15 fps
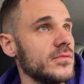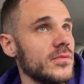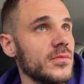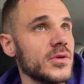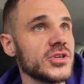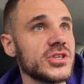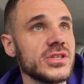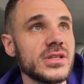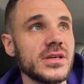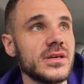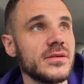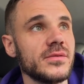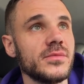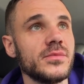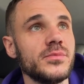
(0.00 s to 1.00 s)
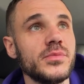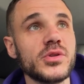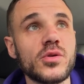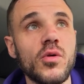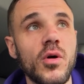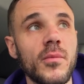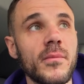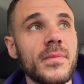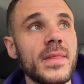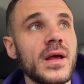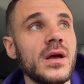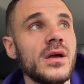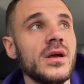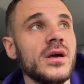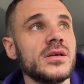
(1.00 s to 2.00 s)
Машина битком.
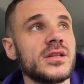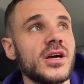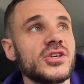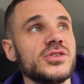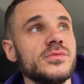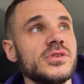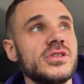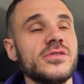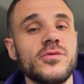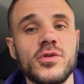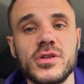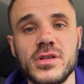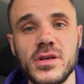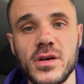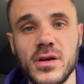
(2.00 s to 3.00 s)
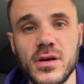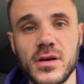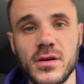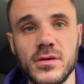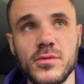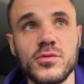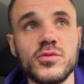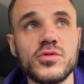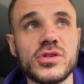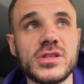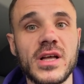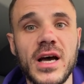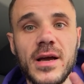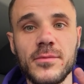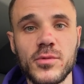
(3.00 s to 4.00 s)
Также мы сегодня
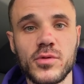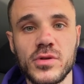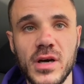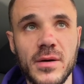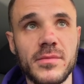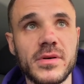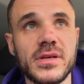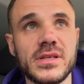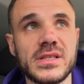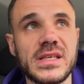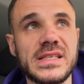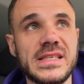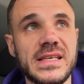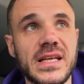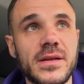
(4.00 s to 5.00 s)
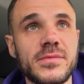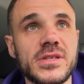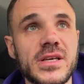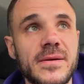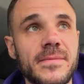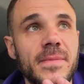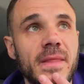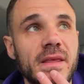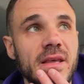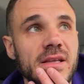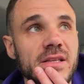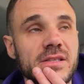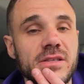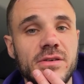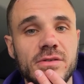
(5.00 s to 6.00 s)
узнаем, куда мы заселимся. Я
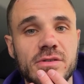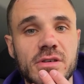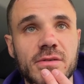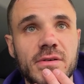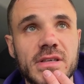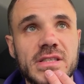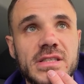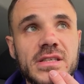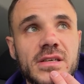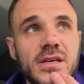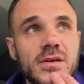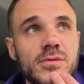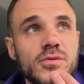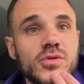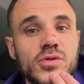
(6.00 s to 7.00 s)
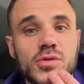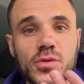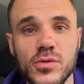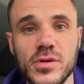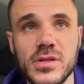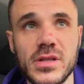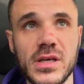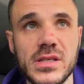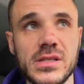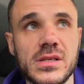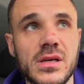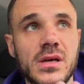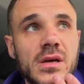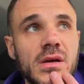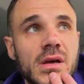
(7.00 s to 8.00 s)
надеюсь, квартира устроит нас.
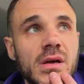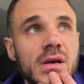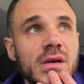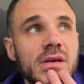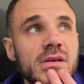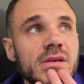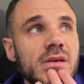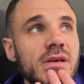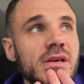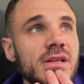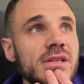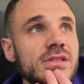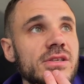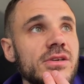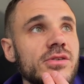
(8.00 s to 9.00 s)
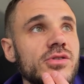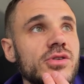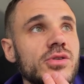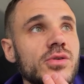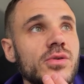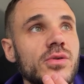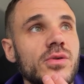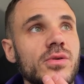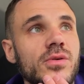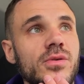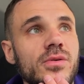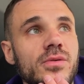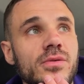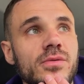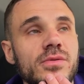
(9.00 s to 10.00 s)
И я надеюсь,
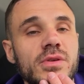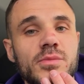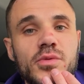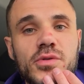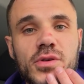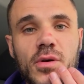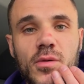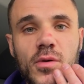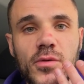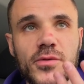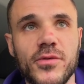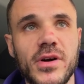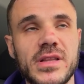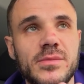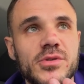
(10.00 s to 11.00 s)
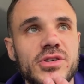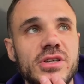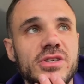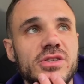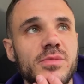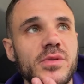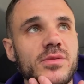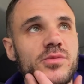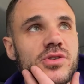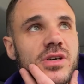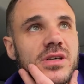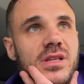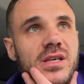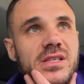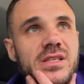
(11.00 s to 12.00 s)
что не будет какого-то факта мошенничества, потому что
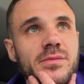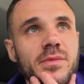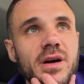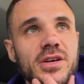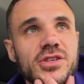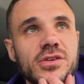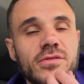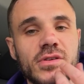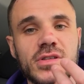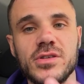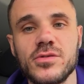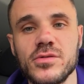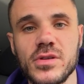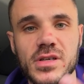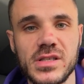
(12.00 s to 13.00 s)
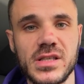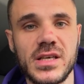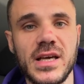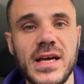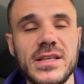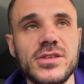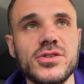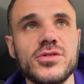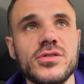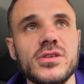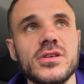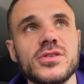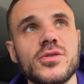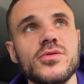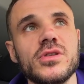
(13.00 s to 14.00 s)
когда снимаешь квартиру на расстоянии, еще
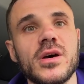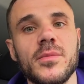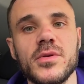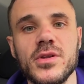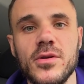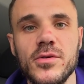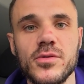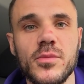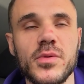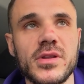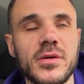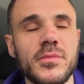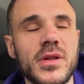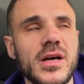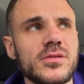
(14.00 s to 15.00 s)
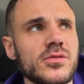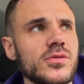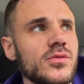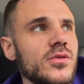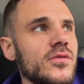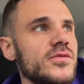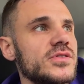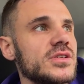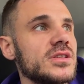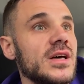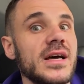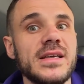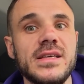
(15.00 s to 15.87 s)
делаешь какую-то определенную предоплату, то всегда